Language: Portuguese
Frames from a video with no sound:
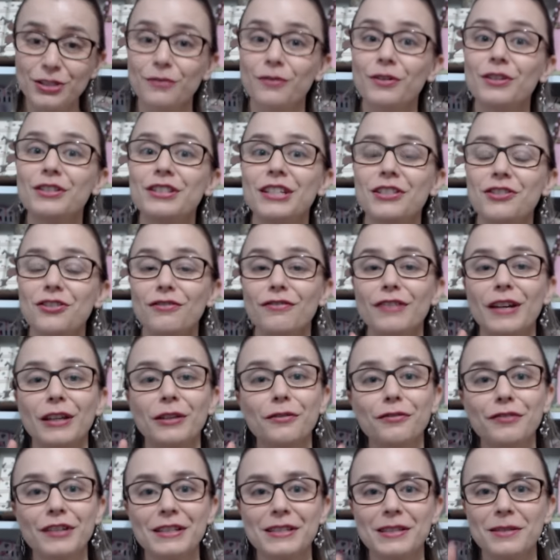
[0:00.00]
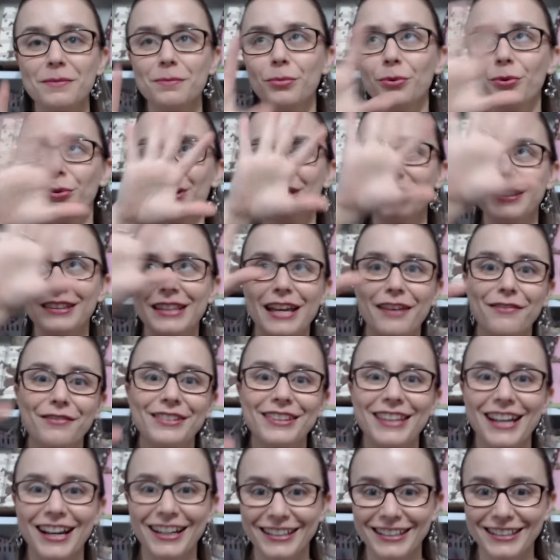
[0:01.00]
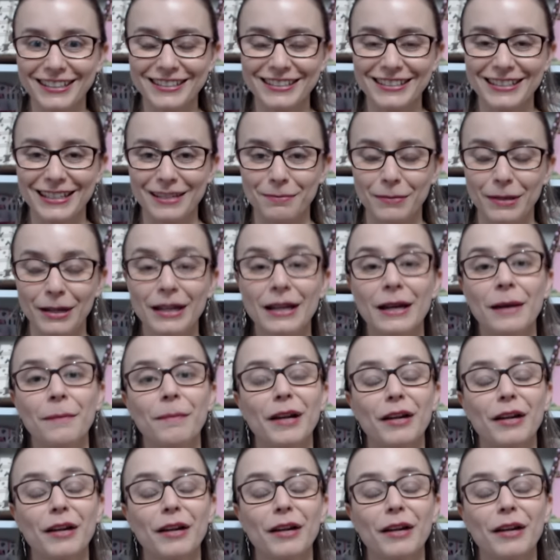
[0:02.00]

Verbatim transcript: Se você tiver no Facebook, deve estar tá aqui em cima,